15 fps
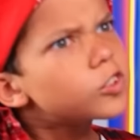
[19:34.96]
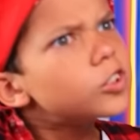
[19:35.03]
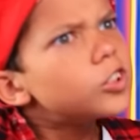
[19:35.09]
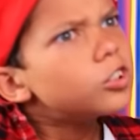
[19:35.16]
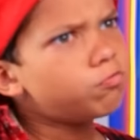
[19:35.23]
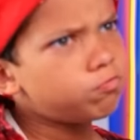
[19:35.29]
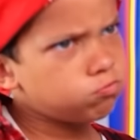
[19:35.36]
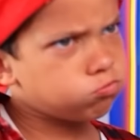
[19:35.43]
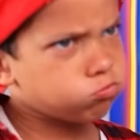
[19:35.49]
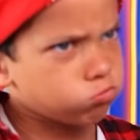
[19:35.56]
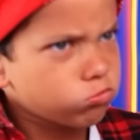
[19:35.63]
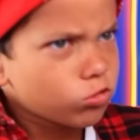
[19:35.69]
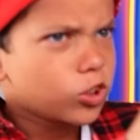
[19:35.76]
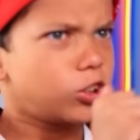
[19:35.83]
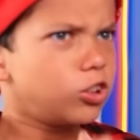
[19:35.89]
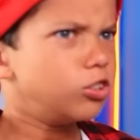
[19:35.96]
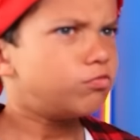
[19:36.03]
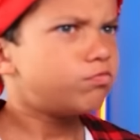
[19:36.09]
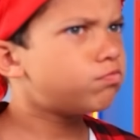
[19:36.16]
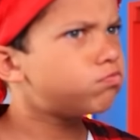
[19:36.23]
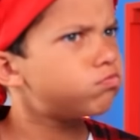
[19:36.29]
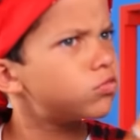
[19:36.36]
Así aprenderás a no
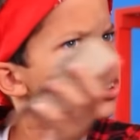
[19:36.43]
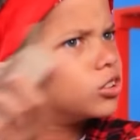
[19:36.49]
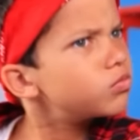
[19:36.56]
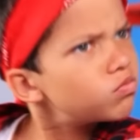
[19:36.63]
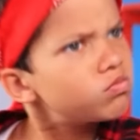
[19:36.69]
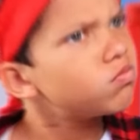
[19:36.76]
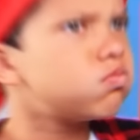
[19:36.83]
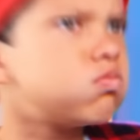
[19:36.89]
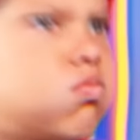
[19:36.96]
hacerme enojar.